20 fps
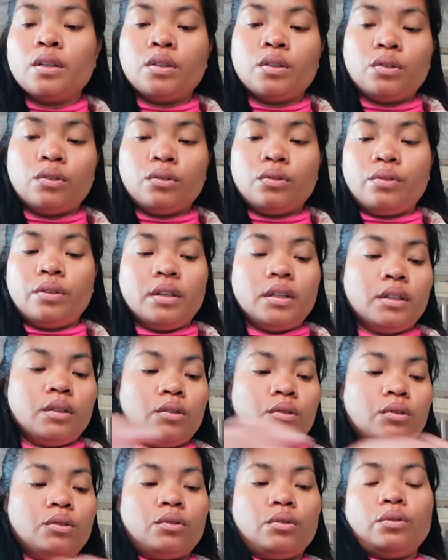So, we need
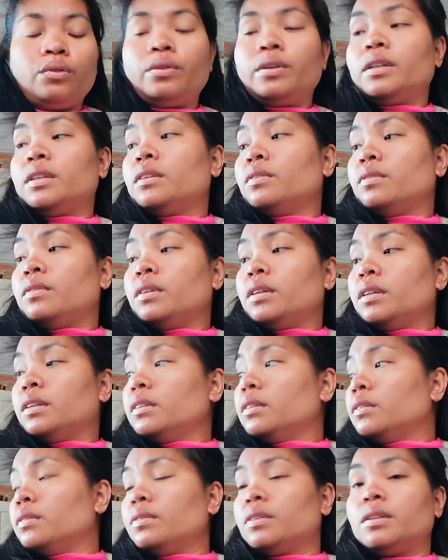to throw it away,
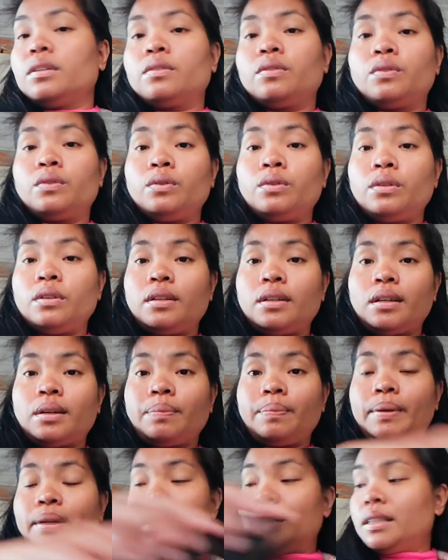this one, to
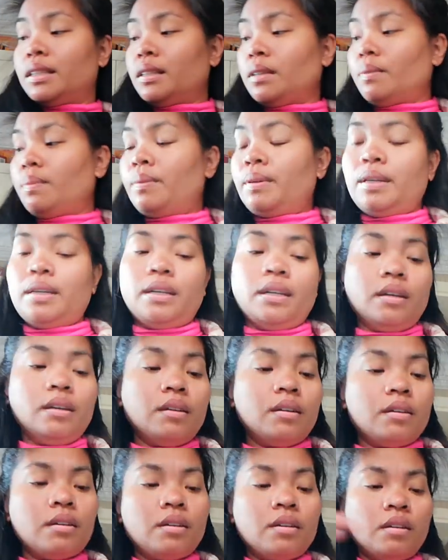the plastic bin.
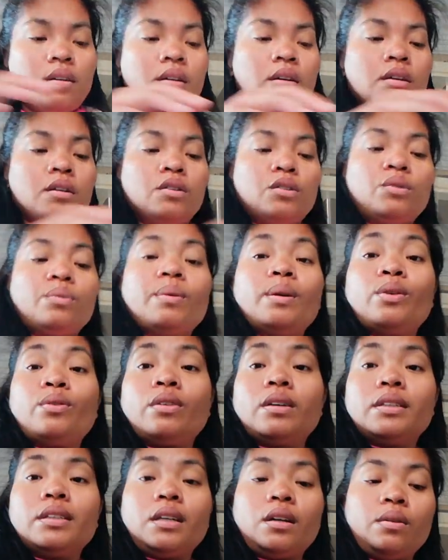So,
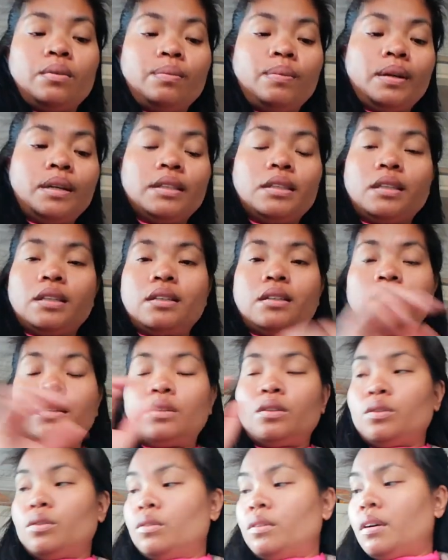meron kasi akong plastic
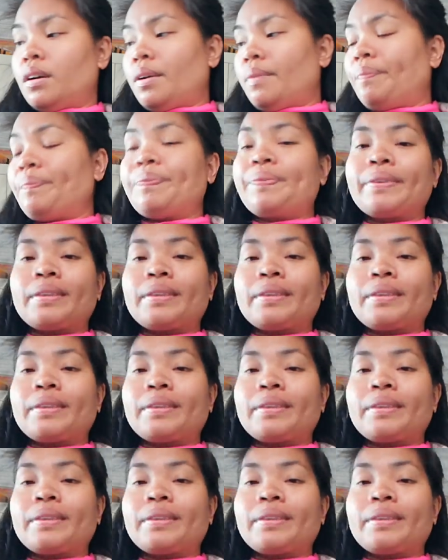dito nga.